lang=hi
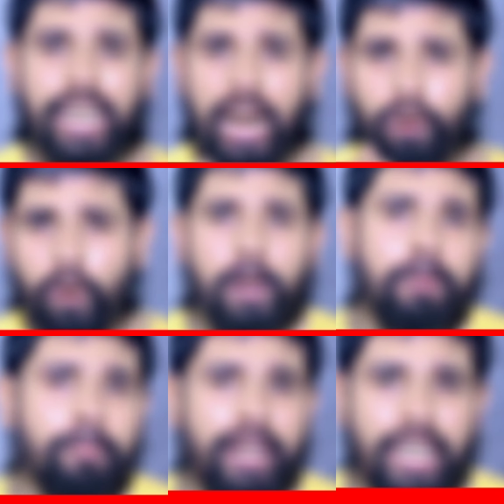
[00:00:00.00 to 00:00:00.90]
क्या कोई
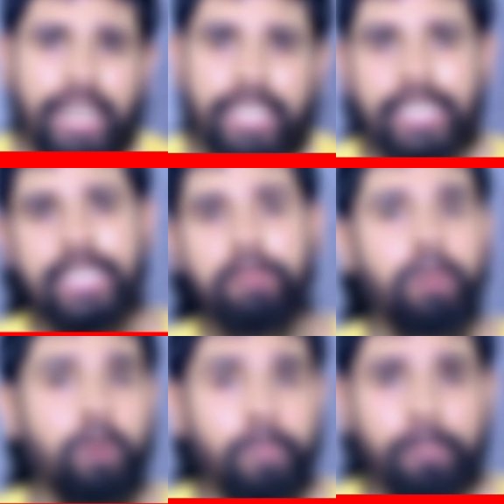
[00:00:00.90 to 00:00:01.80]
भी महिला किसी
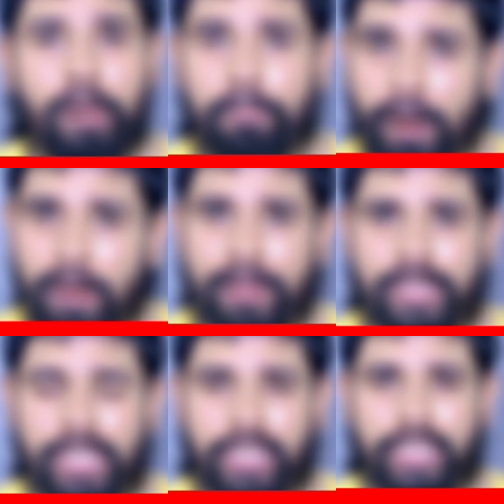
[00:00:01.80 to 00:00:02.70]
भी उम्र में माँ
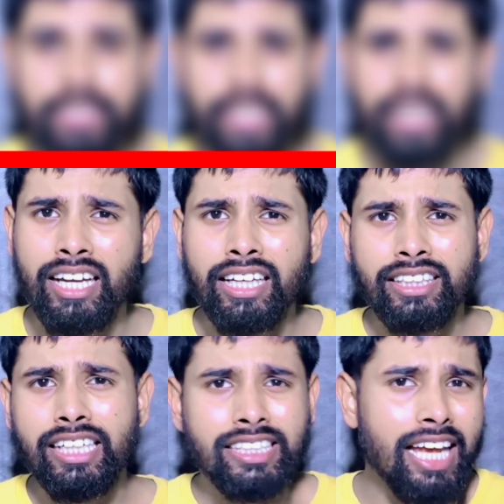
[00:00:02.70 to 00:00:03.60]
बन सकती है
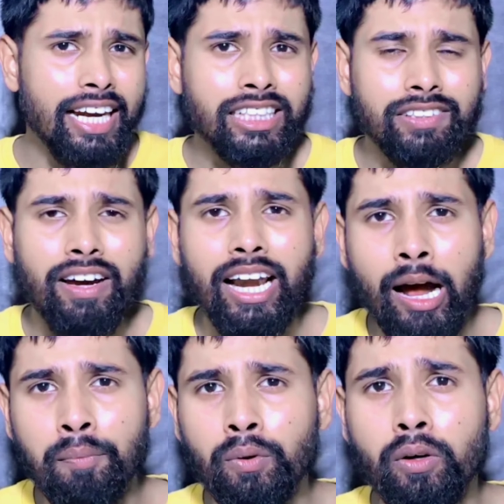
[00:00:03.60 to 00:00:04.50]
ये सारे सवाल
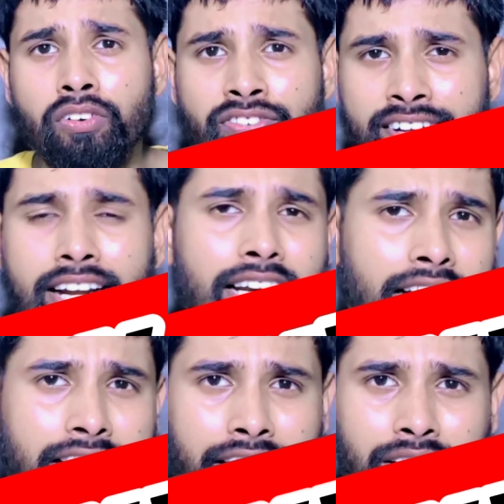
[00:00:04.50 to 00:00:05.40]
आपको फेक
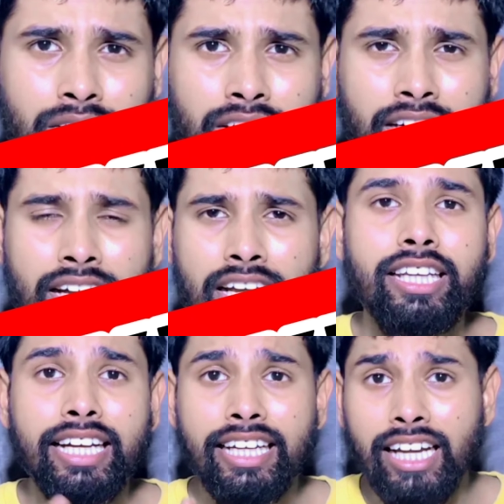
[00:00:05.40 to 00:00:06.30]
लग रहे होंगे
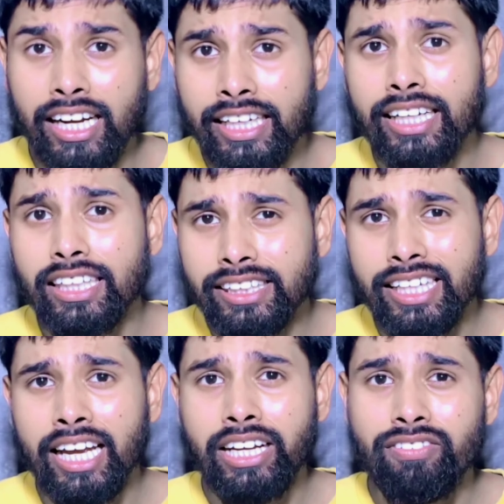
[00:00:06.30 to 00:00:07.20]
लेकिन हकीकत ये है कि